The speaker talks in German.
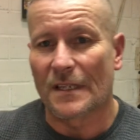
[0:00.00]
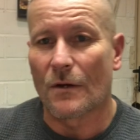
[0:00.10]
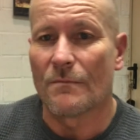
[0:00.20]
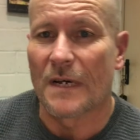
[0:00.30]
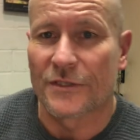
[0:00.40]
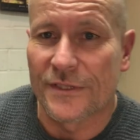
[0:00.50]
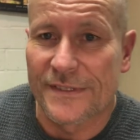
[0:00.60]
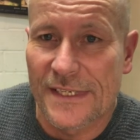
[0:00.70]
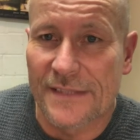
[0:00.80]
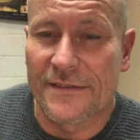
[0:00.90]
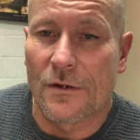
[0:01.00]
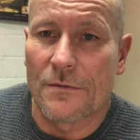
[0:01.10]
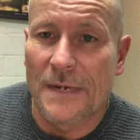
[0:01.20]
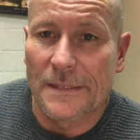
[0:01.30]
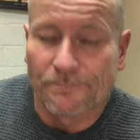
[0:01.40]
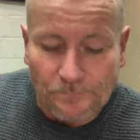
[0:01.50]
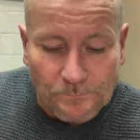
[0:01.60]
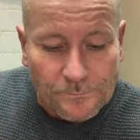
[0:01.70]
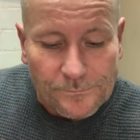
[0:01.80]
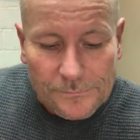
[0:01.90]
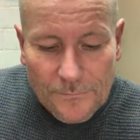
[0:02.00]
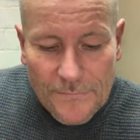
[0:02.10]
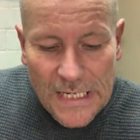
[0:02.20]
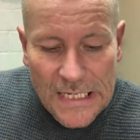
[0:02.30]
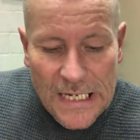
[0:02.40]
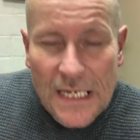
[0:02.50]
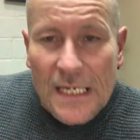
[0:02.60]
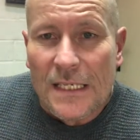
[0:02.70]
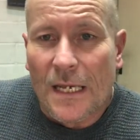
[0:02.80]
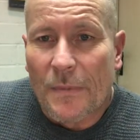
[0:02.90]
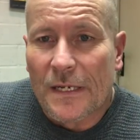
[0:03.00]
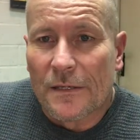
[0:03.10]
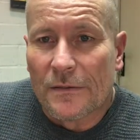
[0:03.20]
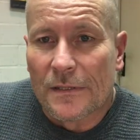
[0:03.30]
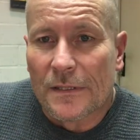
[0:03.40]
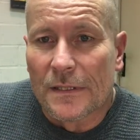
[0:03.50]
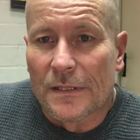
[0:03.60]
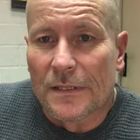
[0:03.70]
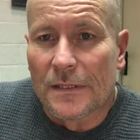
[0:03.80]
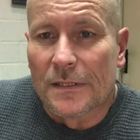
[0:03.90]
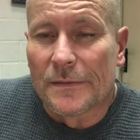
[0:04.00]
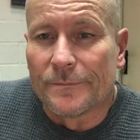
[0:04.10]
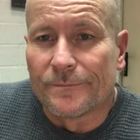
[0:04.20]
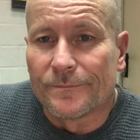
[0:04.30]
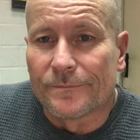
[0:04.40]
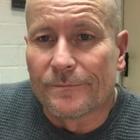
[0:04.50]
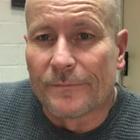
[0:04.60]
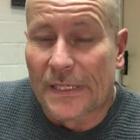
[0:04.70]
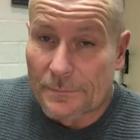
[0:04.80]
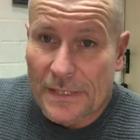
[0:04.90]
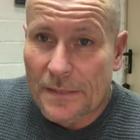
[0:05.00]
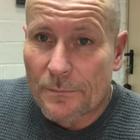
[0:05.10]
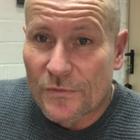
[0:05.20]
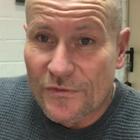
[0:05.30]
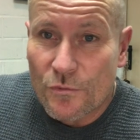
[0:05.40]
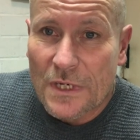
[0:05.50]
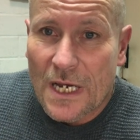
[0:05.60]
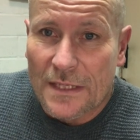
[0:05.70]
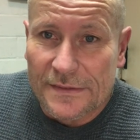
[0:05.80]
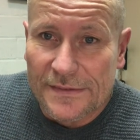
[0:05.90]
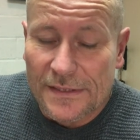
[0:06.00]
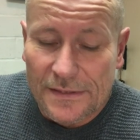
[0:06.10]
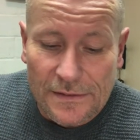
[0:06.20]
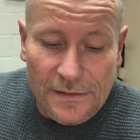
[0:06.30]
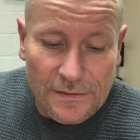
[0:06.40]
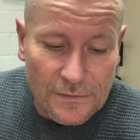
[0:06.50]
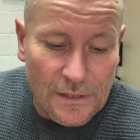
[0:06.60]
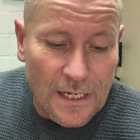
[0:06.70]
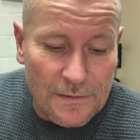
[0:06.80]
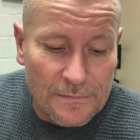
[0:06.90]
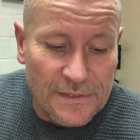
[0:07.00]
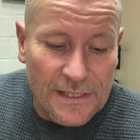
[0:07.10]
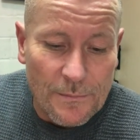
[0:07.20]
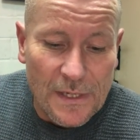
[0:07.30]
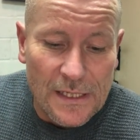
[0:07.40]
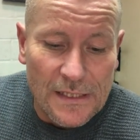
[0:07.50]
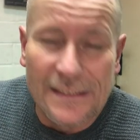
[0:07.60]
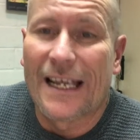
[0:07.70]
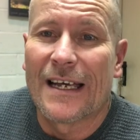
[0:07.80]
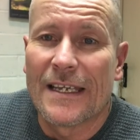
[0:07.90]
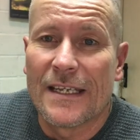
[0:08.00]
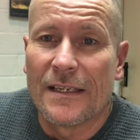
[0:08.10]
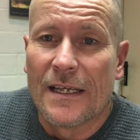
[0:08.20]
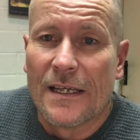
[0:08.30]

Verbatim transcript: darum mache ich es jetzt nochmal ja, bei, den, ähm, bei, bei dem Suchgang sind, ja, ich sag mal, drei